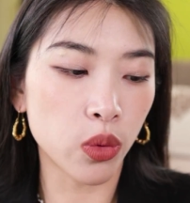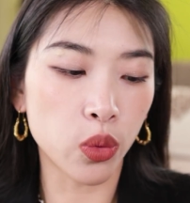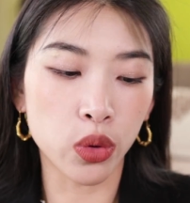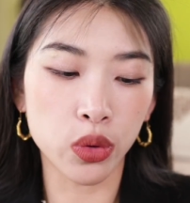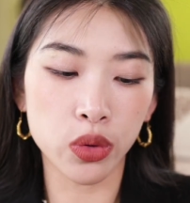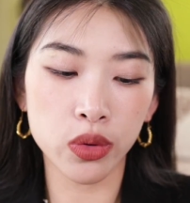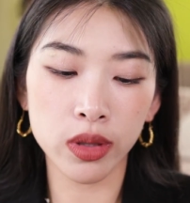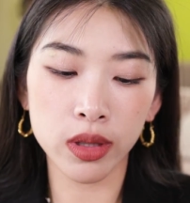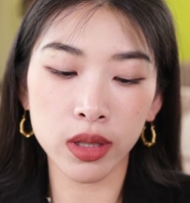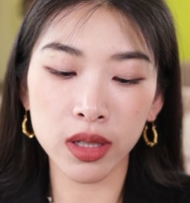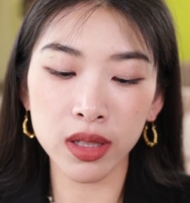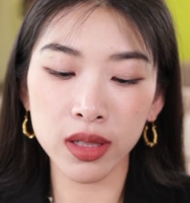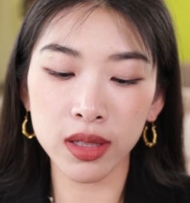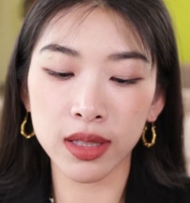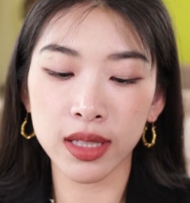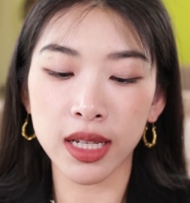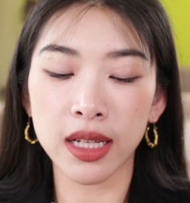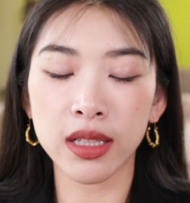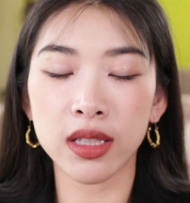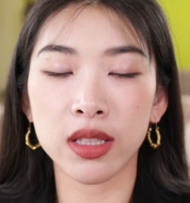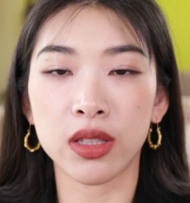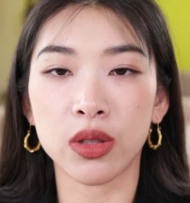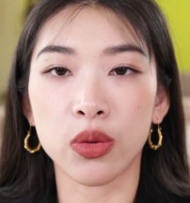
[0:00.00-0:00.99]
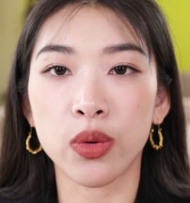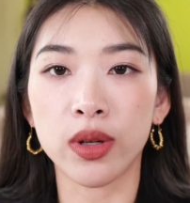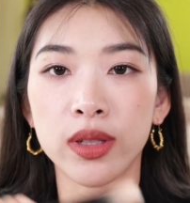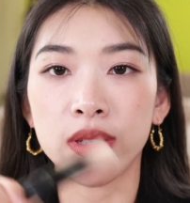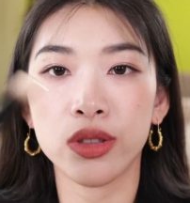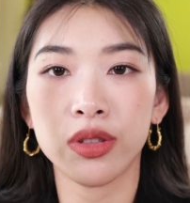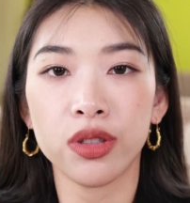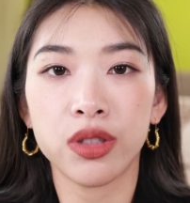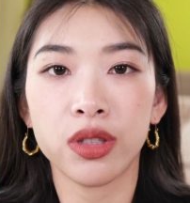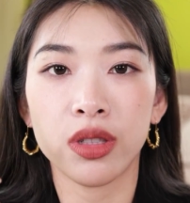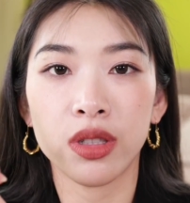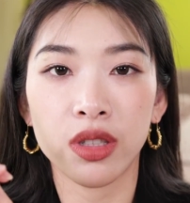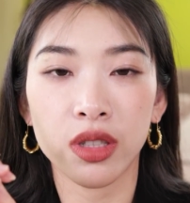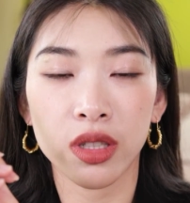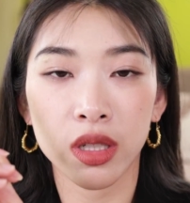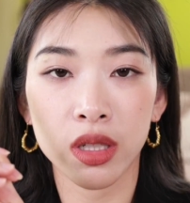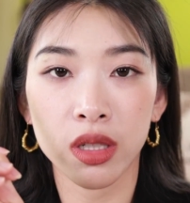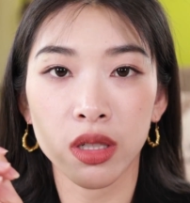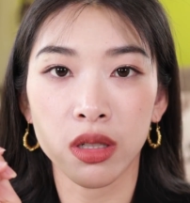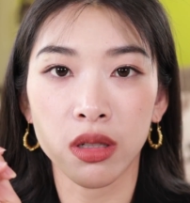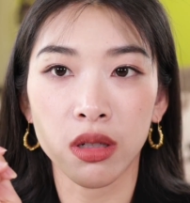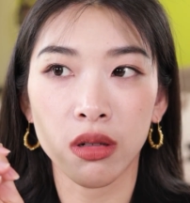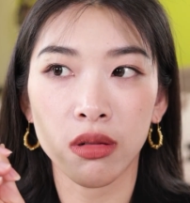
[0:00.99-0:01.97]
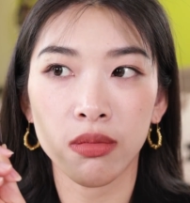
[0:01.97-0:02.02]
我觉得更加喜欢的是这
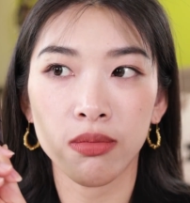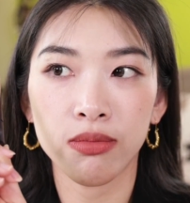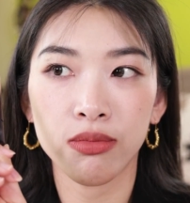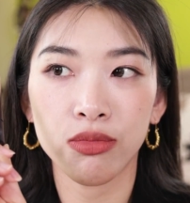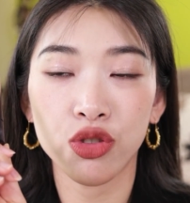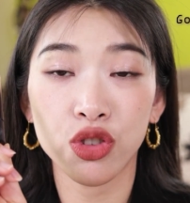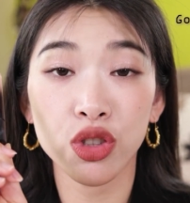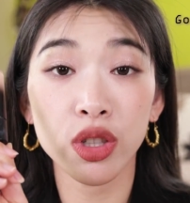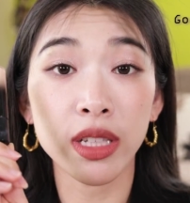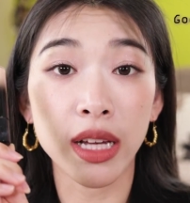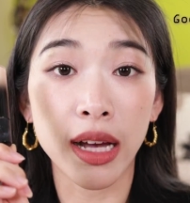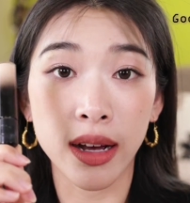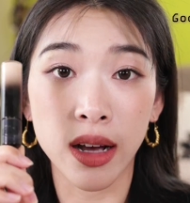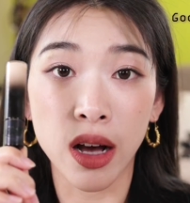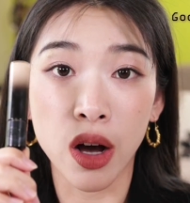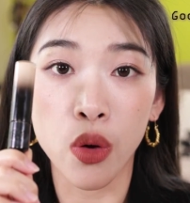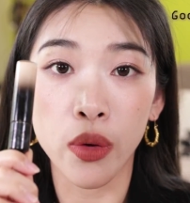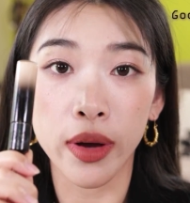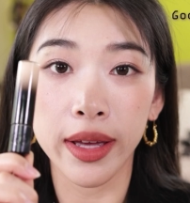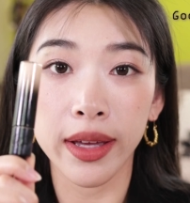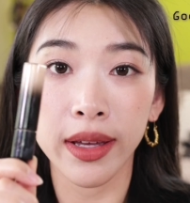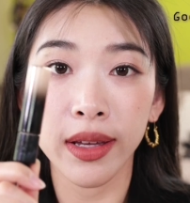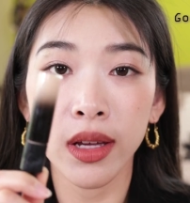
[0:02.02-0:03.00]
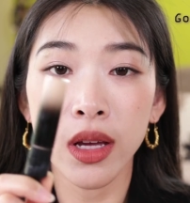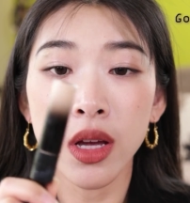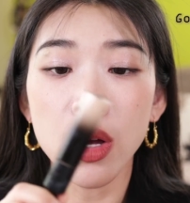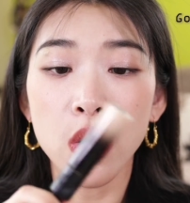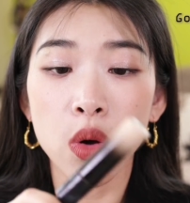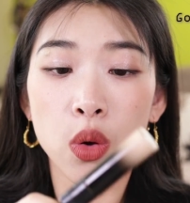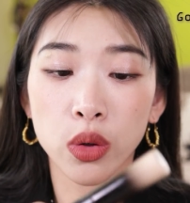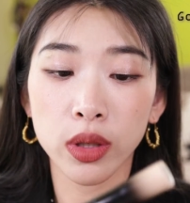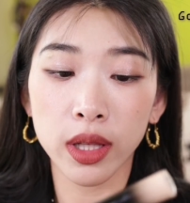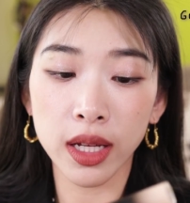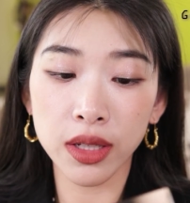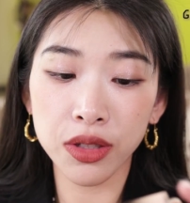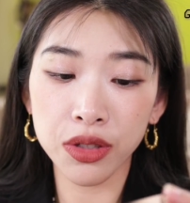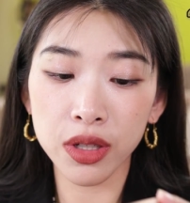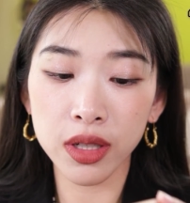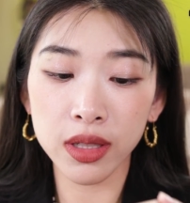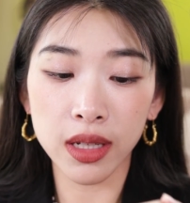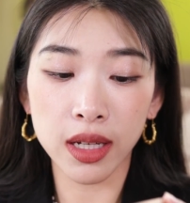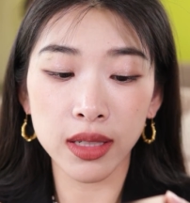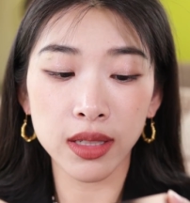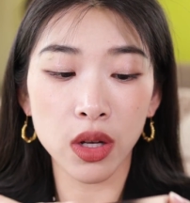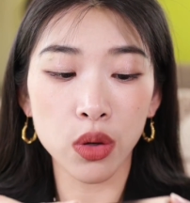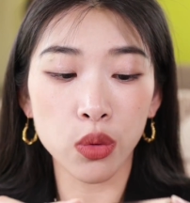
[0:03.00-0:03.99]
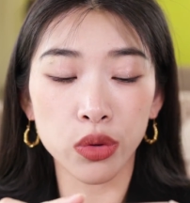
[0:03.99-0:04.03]
个遮瑕膏哎，我觉得它遮
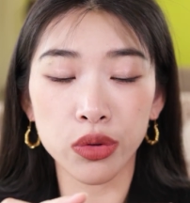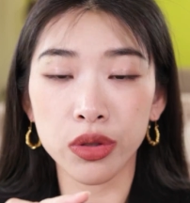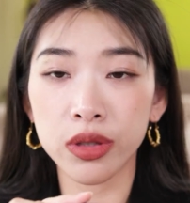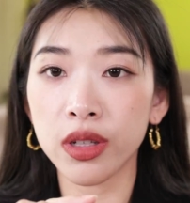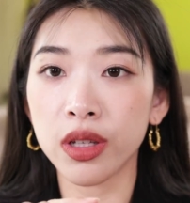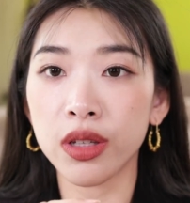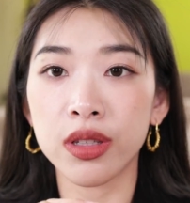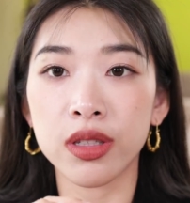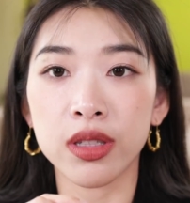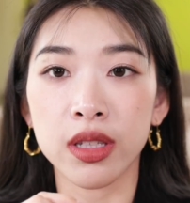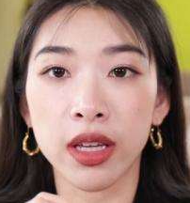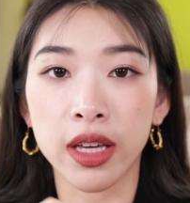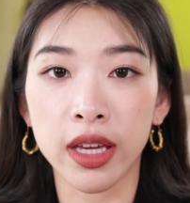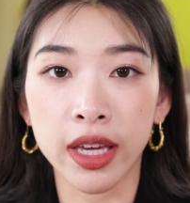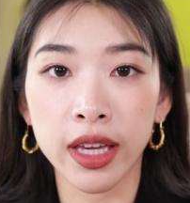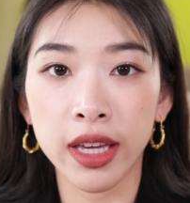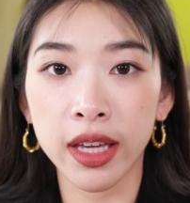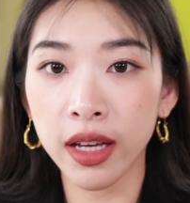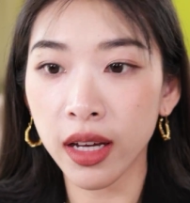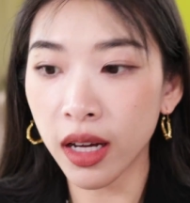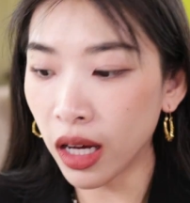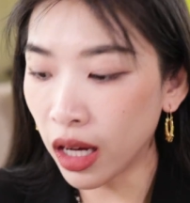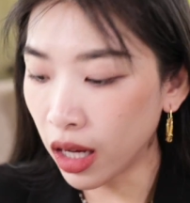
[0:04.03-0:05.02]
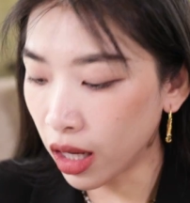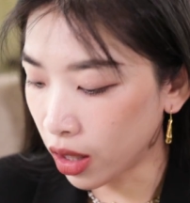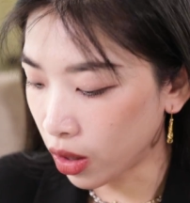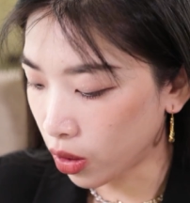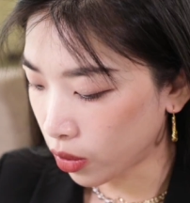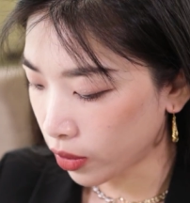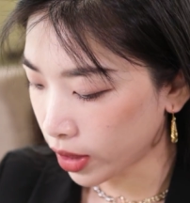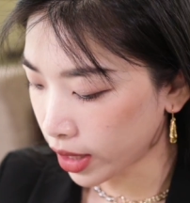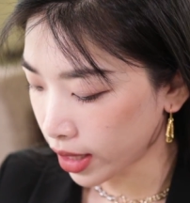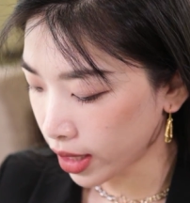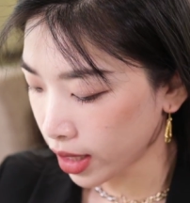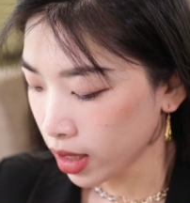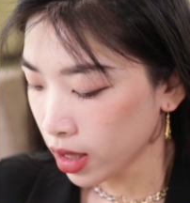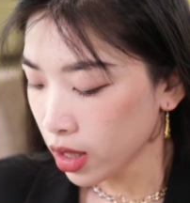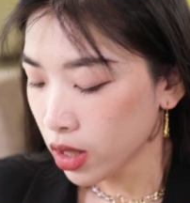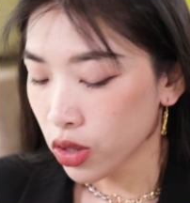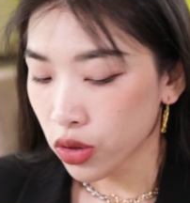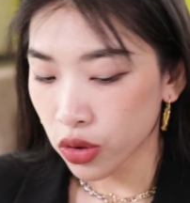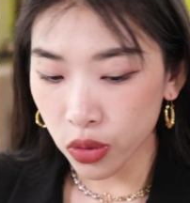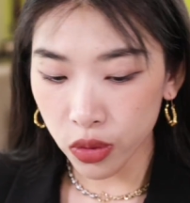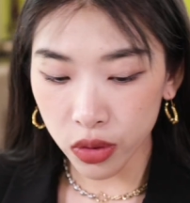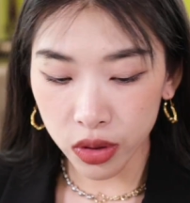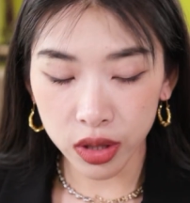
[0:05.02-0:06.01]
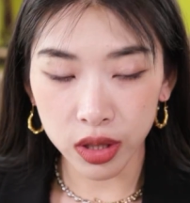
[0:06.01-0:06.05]
瑕效果真的贼好哎，
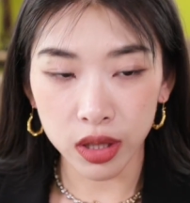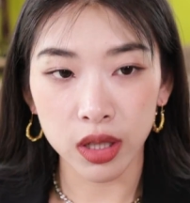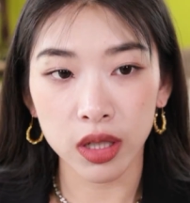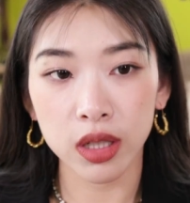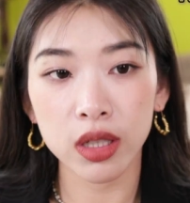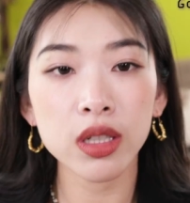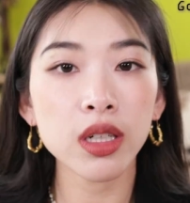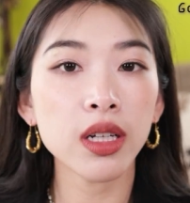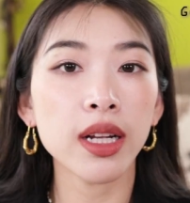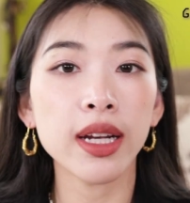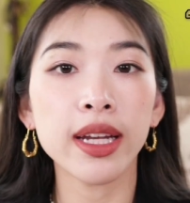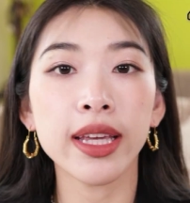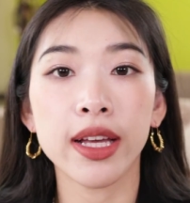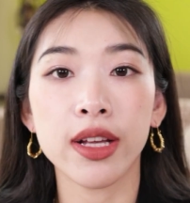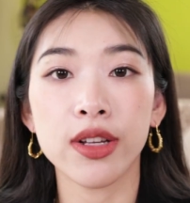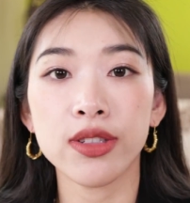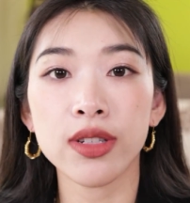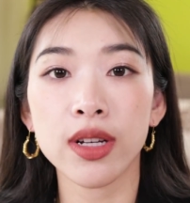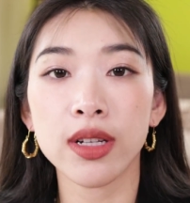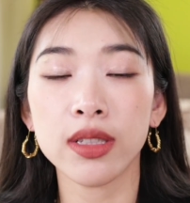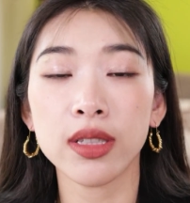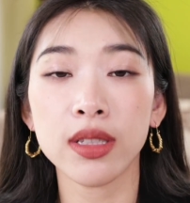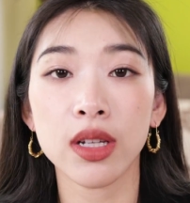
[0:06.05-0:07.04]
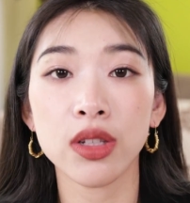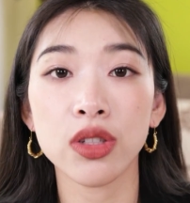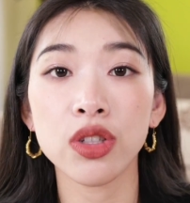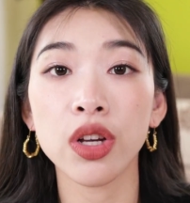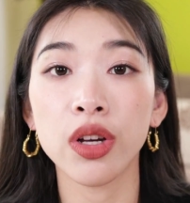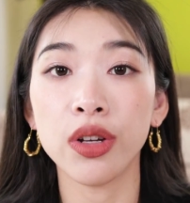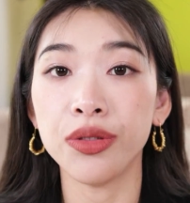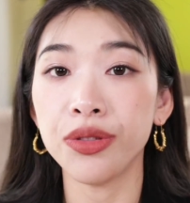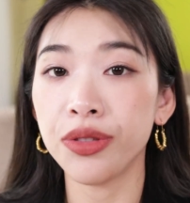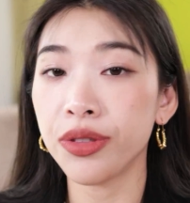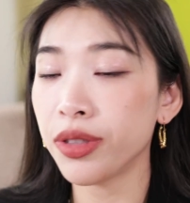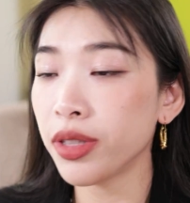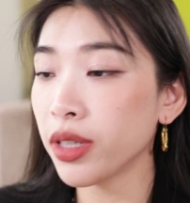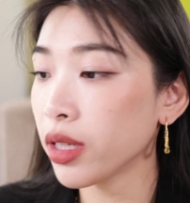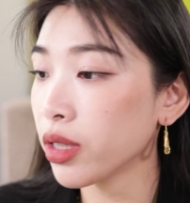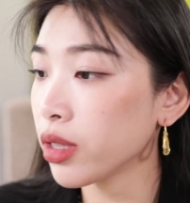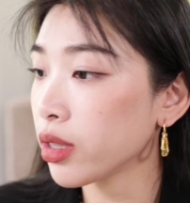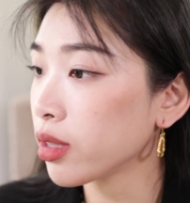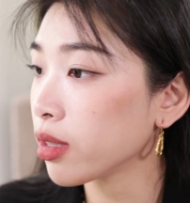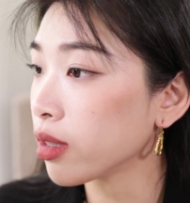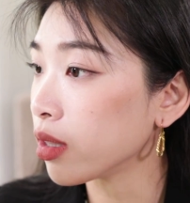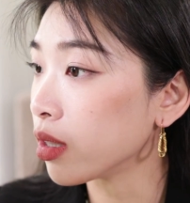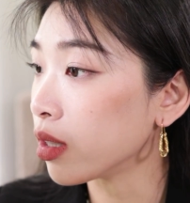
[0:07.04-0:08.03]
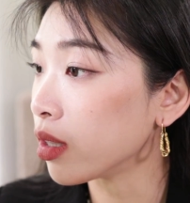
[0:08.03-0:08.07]
就整个脸上现在呈
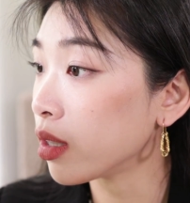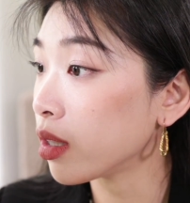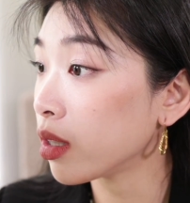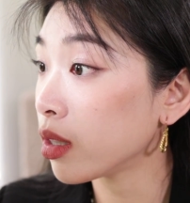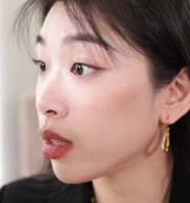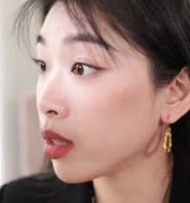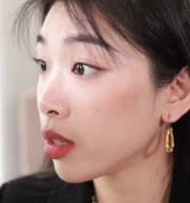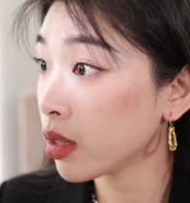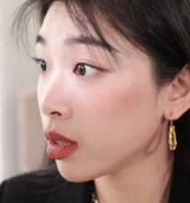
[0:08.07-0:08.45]
现的。